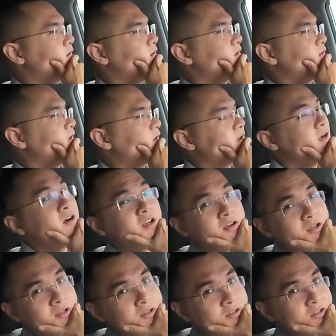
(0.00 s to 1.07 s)
Ờ, thiệt
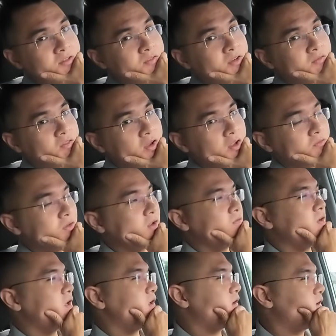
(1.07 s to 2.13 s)
hơn về về về,
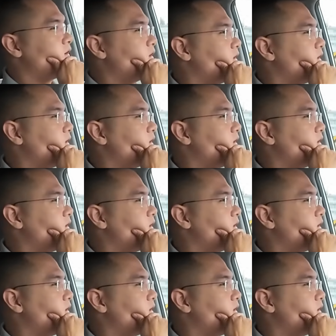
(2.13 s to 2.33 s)
về